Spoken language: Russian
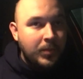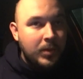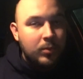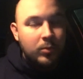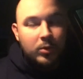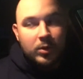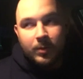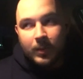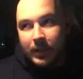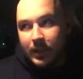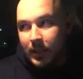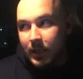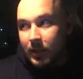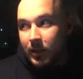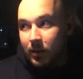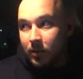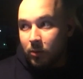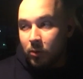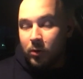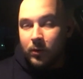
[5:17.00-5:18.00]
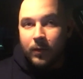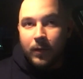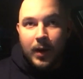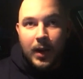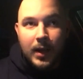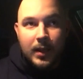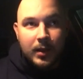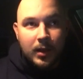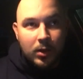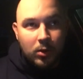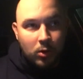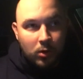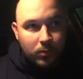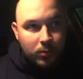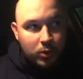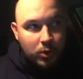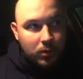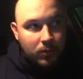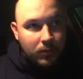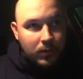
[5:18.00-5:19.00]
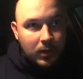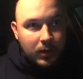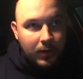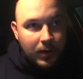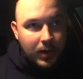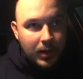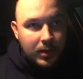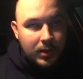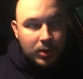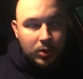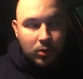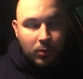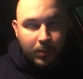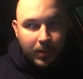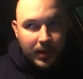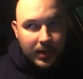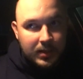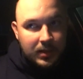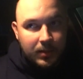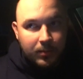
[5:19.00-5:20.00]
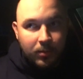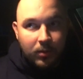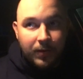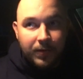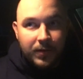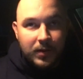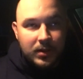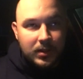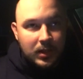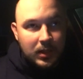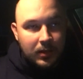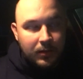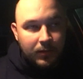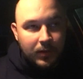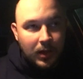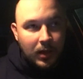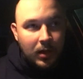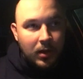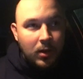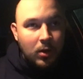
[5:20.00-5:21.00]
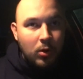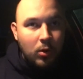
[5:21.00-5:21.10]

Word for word: Ну, смотрите, тут вариант о том, что вы говорите, что поездка была фиксирована,